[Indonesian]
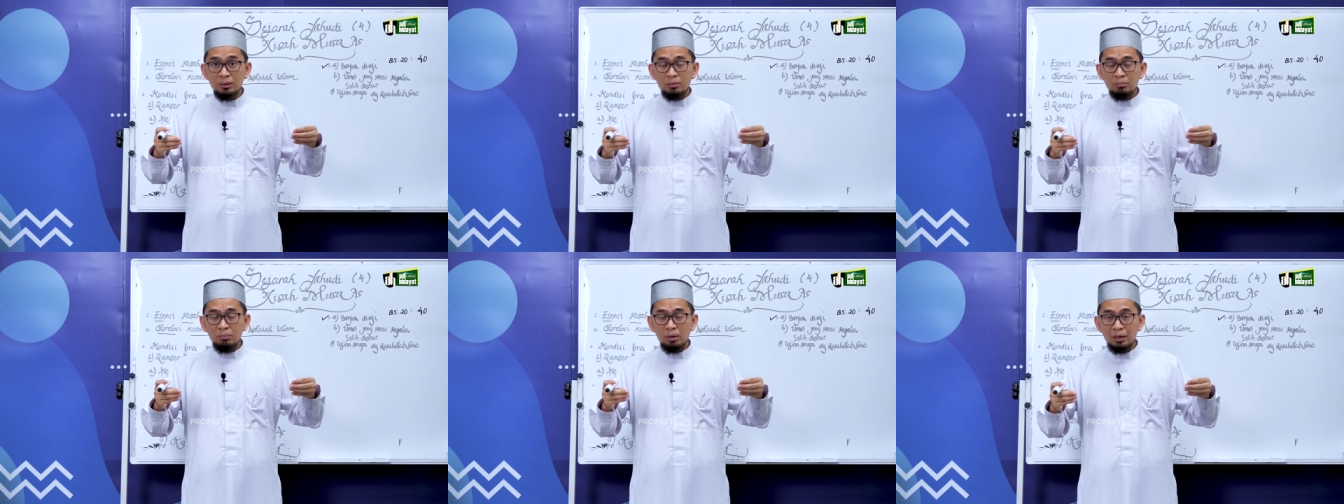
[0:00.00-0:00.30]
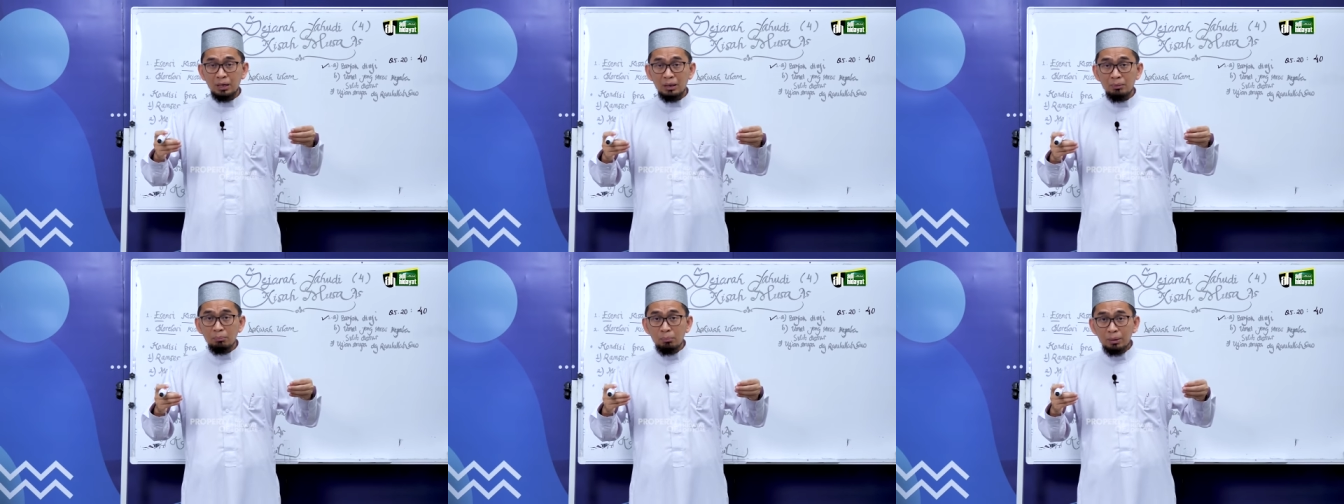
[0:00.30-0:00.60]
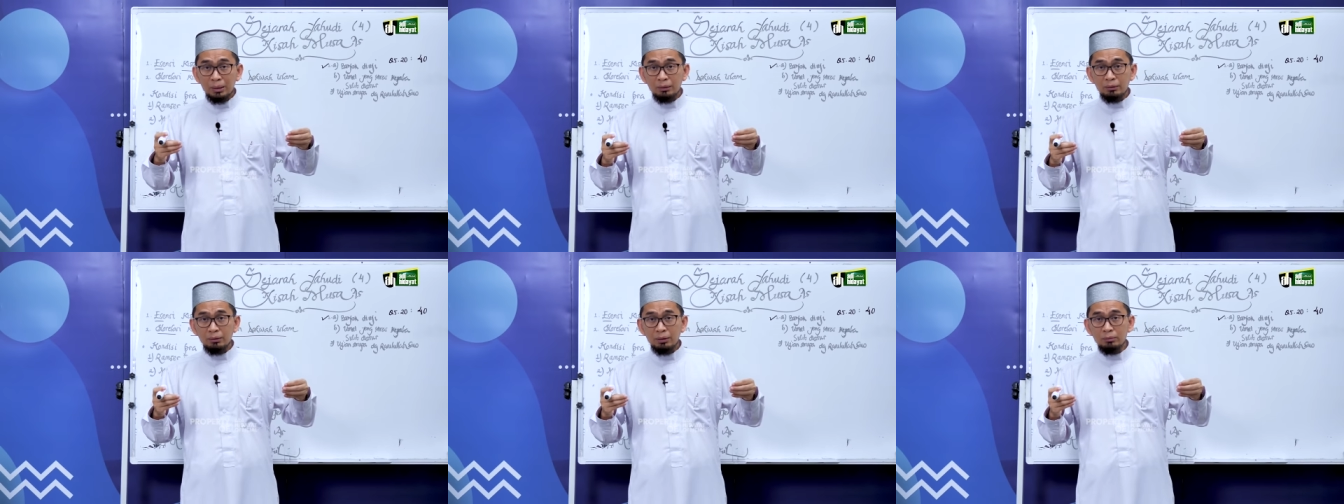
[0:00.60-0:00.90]

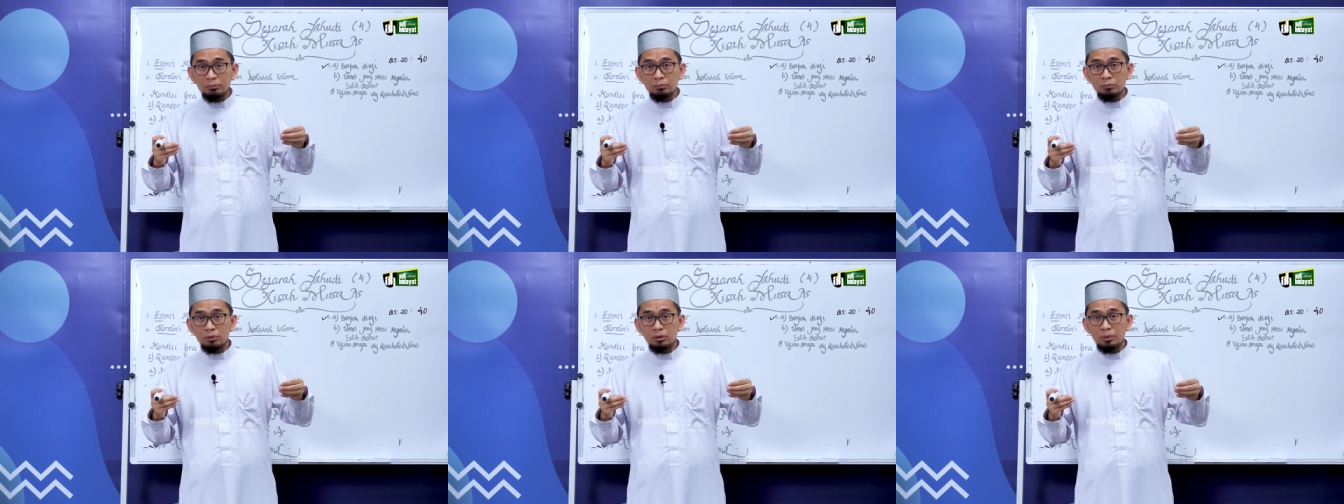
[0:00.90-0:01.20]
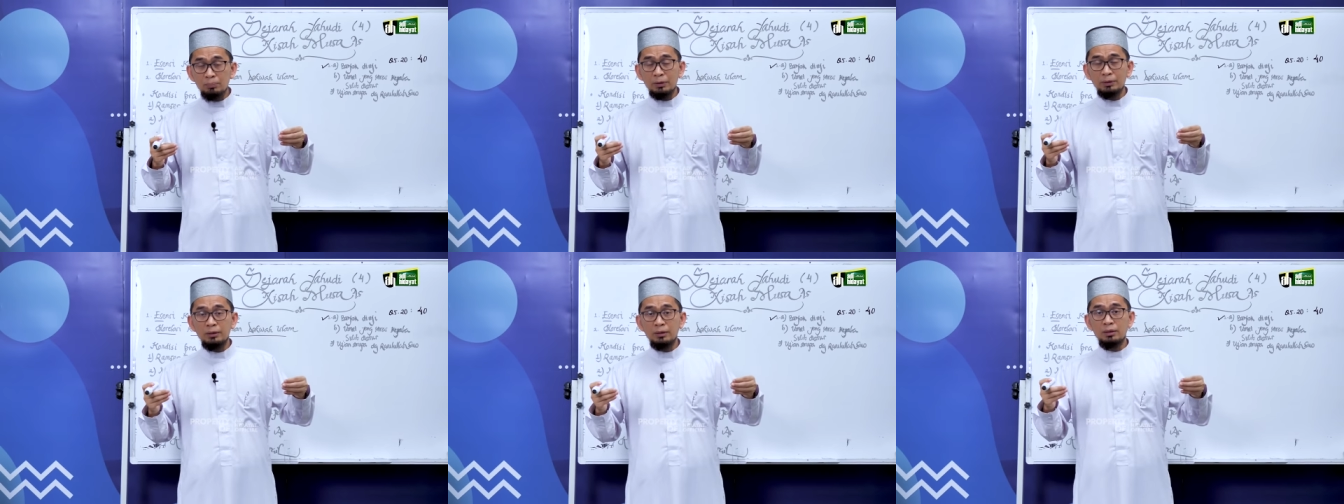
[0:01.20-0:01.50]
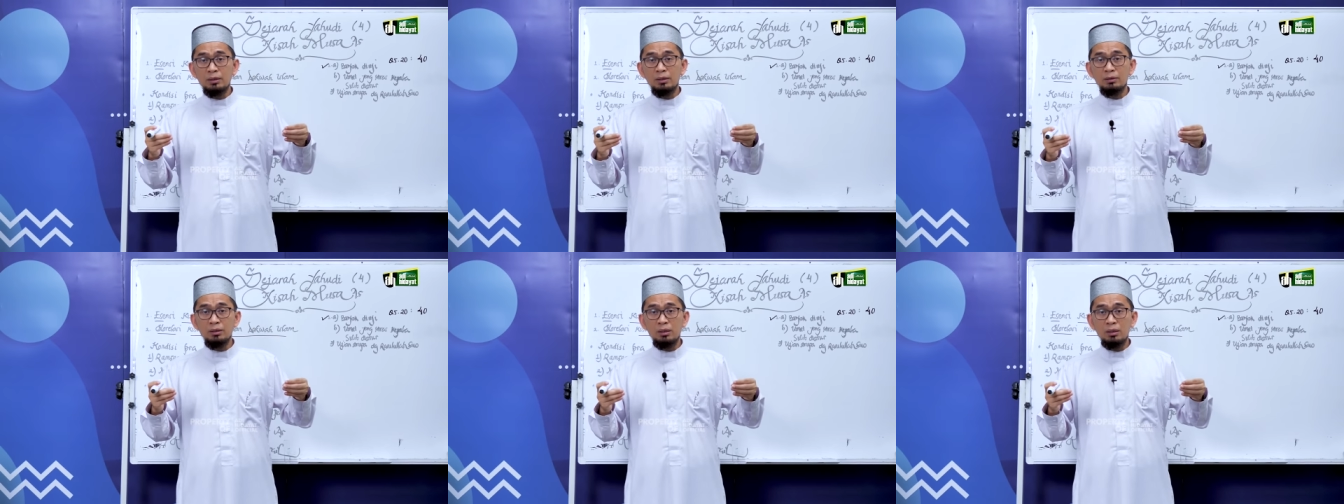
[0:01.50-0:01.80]
menggambarkan
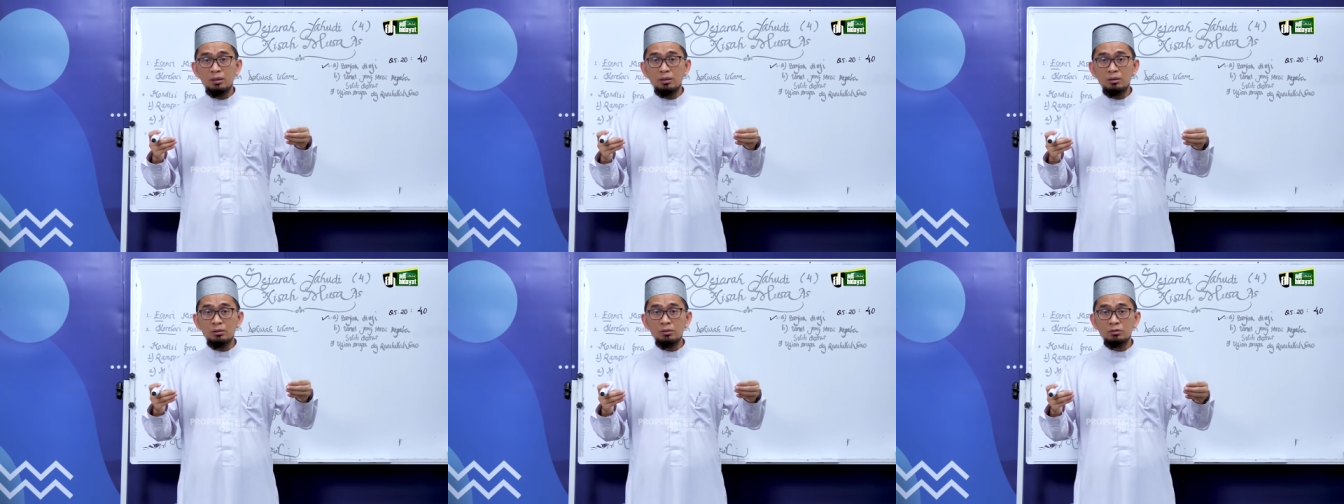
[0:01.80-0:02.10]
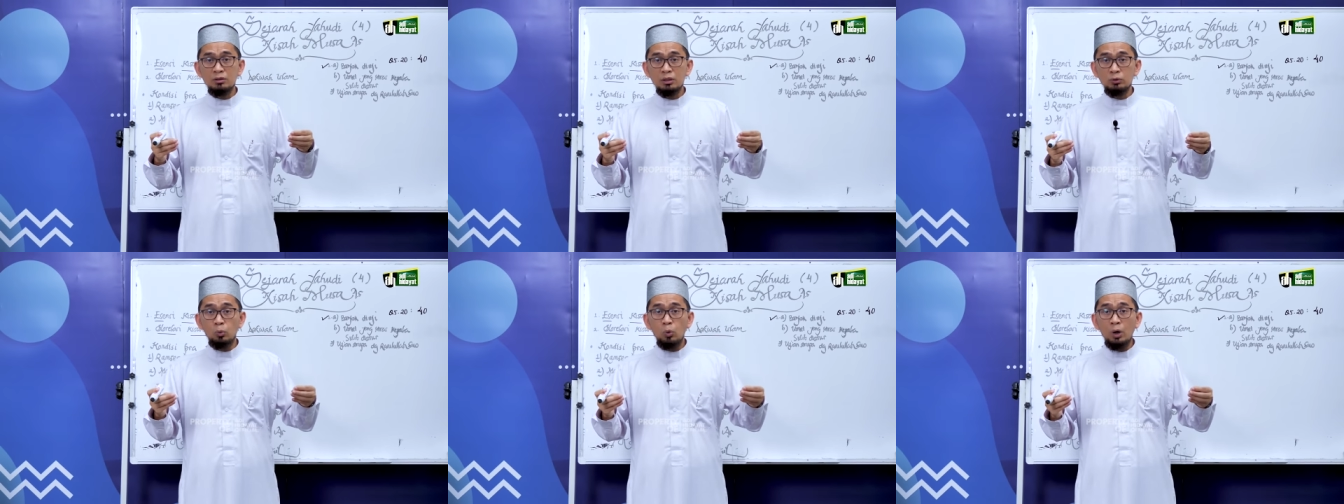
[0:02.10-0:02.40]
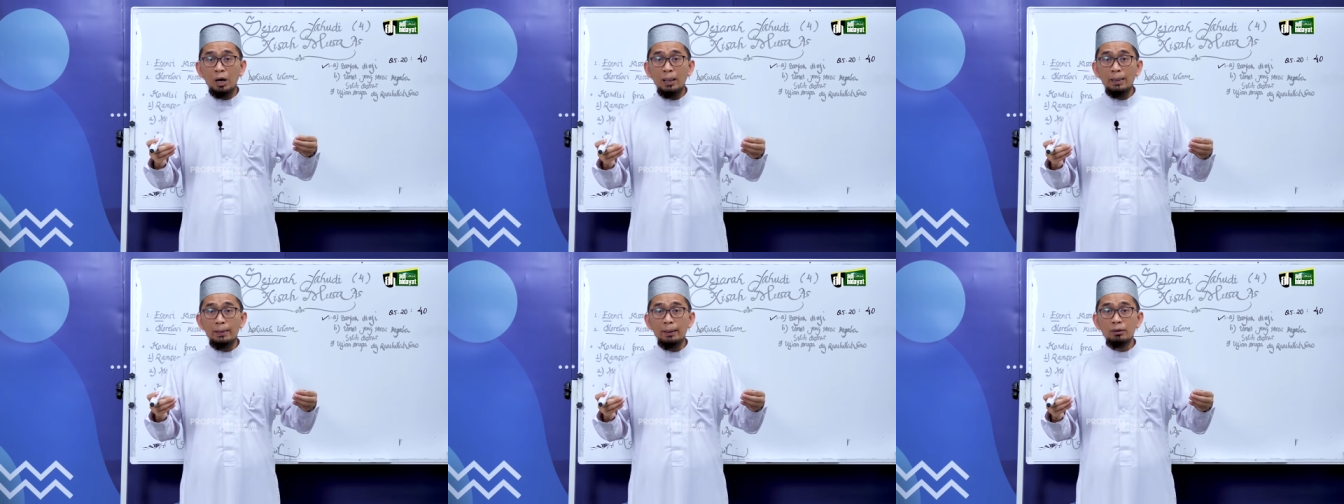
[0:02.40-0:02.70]
kepada kita satu
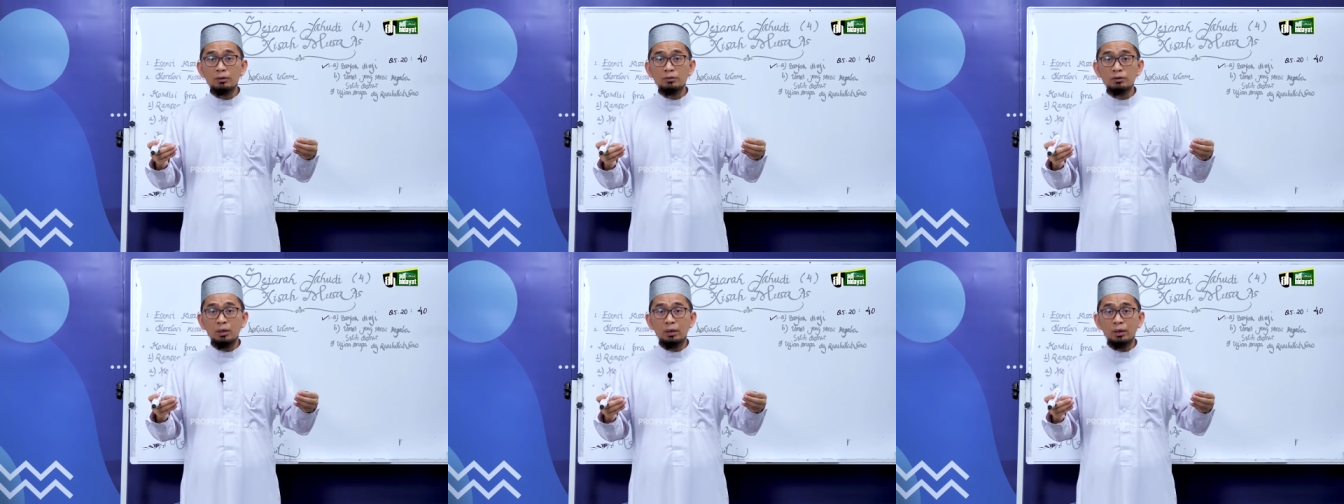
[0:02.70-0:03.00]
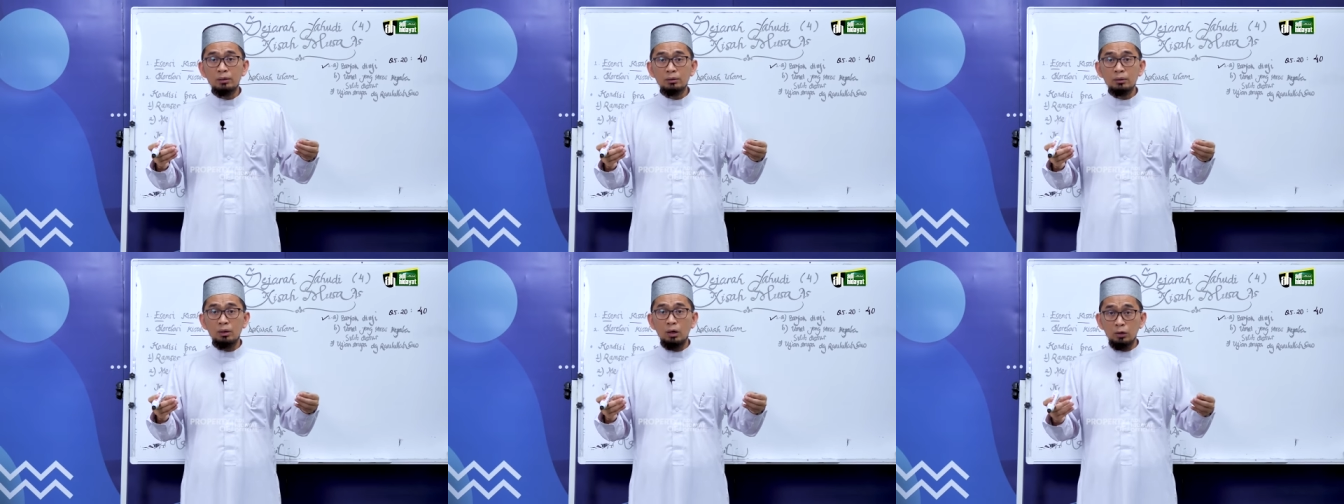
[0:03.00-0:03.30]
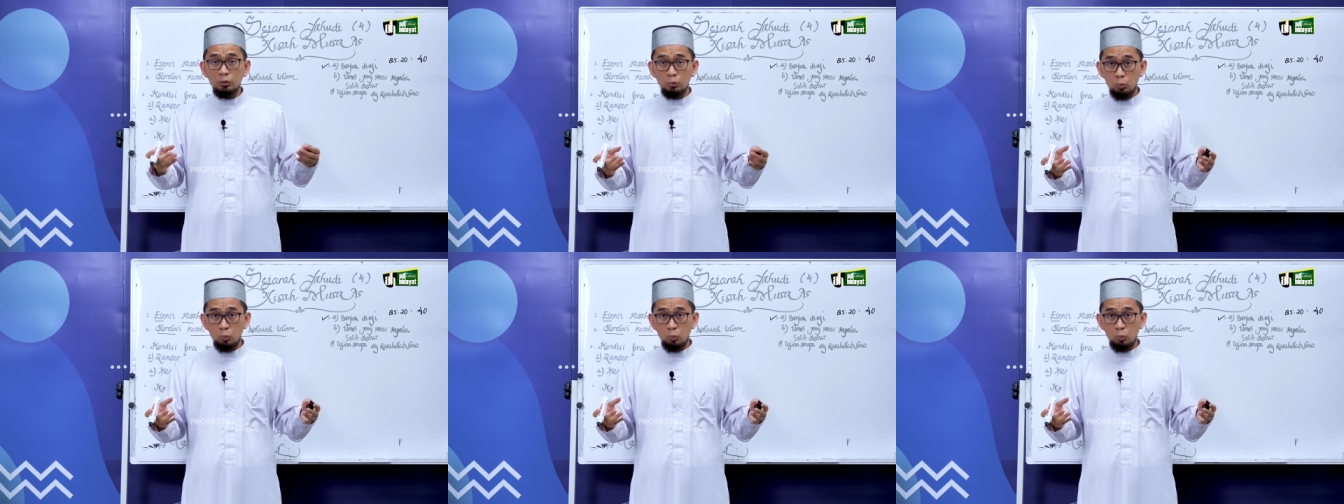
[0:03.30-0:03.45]
hal yang sangat eh,